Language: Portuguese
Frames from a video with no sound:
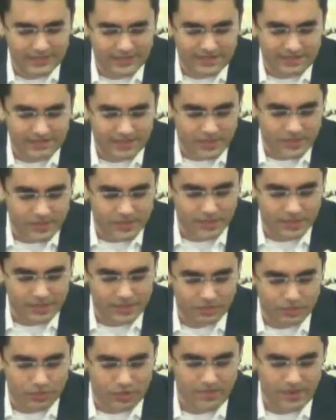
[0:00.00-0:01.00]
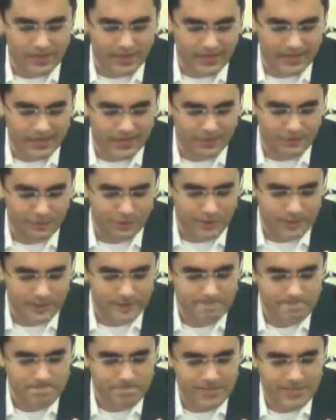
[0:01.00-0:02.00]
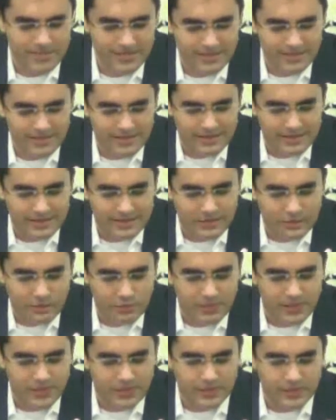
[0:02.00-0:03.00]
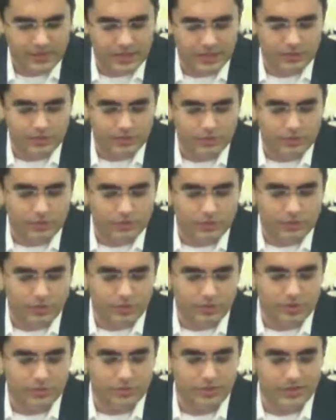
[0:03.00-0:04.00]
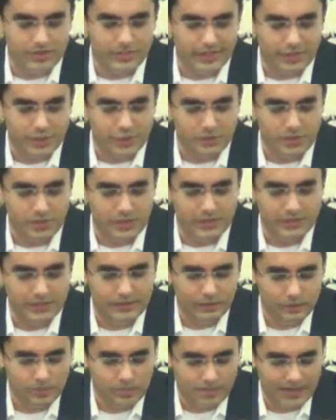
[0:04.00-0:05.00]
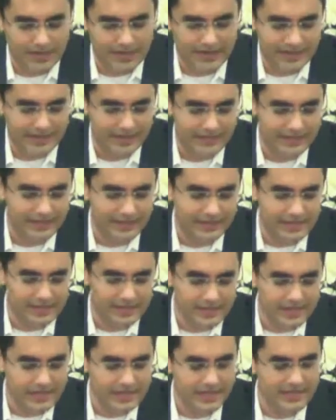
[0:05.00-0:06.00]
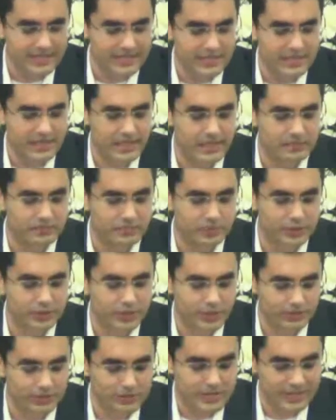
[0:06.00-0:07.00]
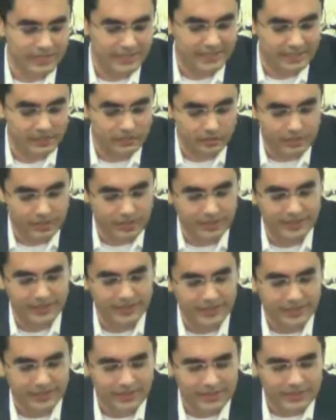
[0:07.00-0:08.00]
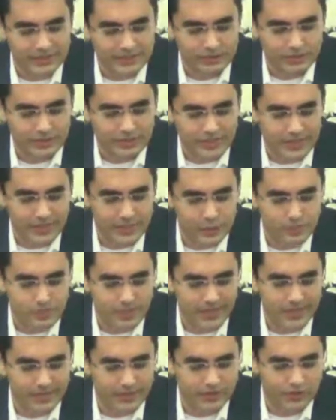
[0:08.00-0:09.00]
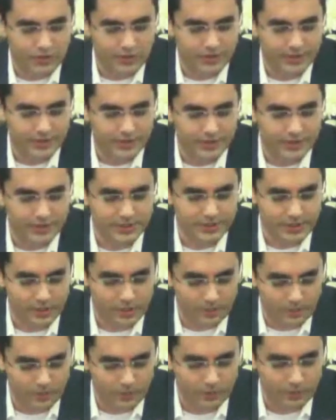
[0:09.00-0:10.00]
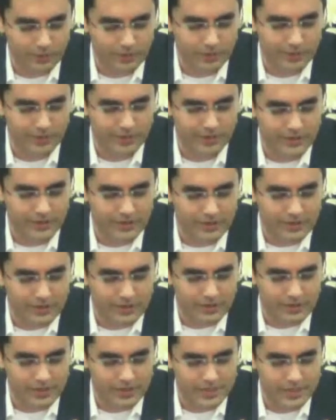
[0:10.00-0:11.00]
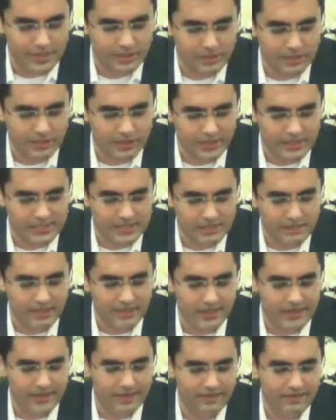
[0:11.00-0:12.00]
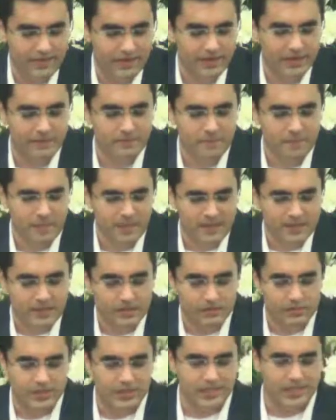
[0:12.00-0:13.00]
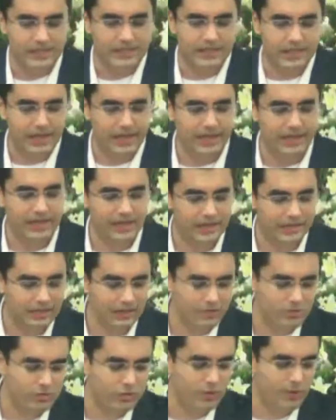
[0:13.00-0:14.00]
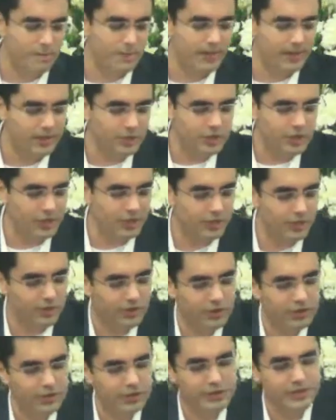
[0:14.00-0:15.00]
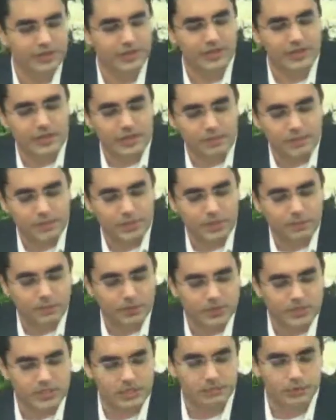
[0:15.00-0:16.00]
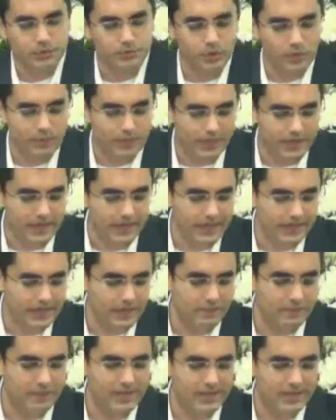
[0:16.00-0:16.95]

mediante a tua palavra, ilumine, Deus, o nosso entendimento para que internalizemos, Deus, aquilo que tu tens para nós, teu povo. Ó Senhor, que essa palavra não se detenha tão somente em nós, mas que possamos propagá-la para a